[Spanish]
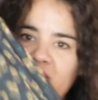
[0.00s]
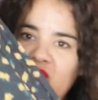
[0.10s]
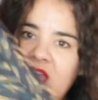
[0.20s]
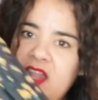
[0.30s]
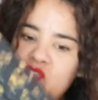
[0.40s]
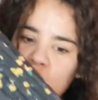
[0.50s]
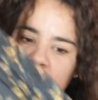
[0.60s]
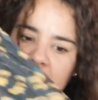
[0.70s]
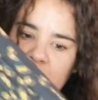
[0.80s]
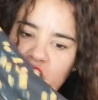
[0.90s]
pecho y ahora
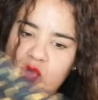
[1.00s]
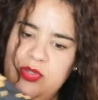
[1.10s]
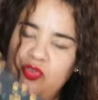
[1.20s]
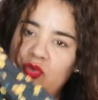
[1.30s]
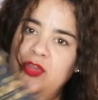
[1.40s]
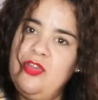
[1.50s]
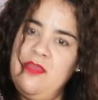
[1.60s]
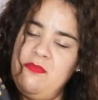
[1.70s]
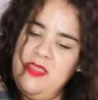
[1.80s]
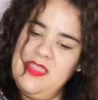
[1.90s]
suelto, suelto, suelto,
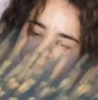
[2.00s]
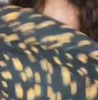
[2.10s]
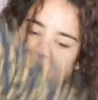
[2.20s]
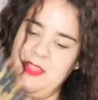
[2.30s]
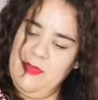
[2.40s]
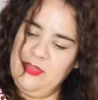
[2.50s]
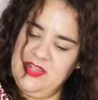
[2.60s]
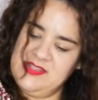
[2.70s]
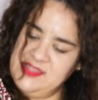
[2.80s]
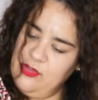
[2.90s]
que es midi y la parte de abajo
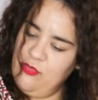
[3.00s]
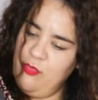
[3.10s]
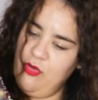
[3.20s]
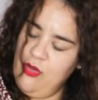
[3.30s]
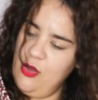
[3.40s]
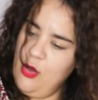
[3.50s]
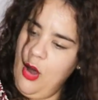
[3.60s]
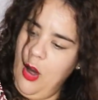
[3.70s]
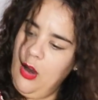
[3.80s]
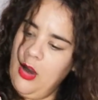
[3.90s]
tiene así como,
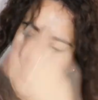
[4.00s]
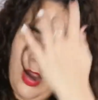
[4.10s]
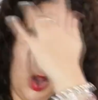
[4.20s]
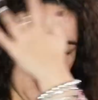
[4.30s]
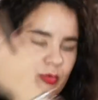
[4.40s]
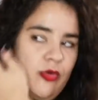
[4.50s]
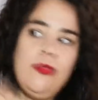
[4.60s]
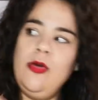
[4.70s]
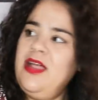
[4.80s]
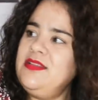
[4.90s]
como
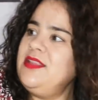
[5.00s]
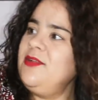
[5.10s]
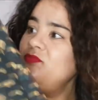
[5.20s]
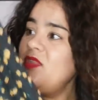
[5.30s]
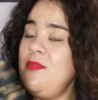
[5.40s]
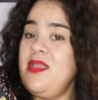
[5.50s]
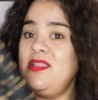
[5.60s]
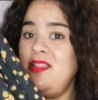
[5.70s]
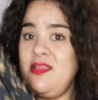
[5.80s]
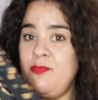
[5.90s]
un volante. A mí es que
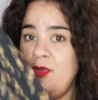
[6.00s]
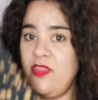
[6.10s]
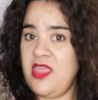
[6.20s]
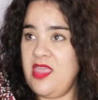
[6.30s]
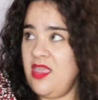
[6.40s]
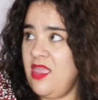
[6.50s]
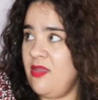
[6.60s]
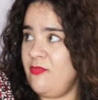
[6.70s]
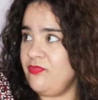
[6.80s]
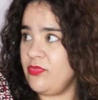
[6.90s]
este tipo
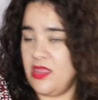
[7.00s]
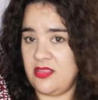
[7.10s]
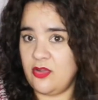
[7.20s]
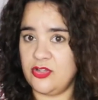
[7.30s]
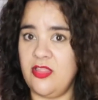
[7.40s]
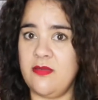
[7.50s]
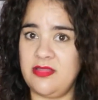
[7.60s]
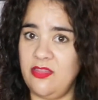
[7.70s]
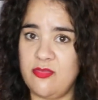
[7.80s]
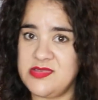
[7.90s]
de, mm, este corte de
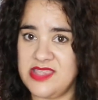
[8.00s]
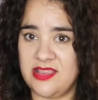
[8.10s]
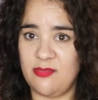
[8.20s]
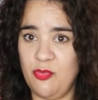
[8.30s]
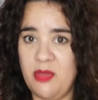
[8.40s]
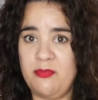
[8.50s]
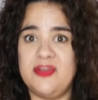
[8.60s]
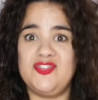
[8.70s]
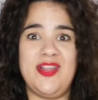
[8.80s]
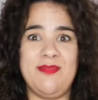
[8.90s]
vestido me sienta muy bien,
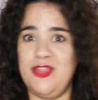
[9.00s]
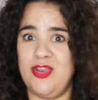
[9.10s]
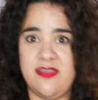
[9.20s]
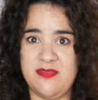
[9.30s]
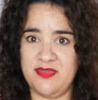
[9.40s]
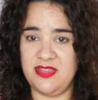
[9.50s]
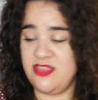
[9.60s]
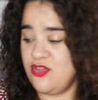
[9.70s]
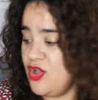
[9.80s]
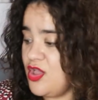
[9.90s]
por eso la mayoría de mis
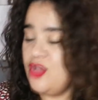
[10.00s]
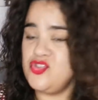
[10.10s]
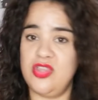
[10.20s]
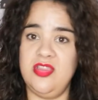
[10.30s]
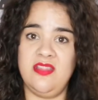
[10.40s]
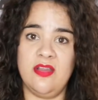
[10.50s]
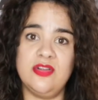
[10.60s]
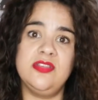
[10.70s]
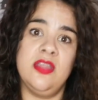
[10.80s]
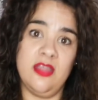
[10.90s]
vestidos son de este
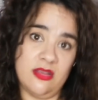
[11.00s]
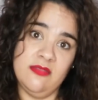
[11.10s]
corte.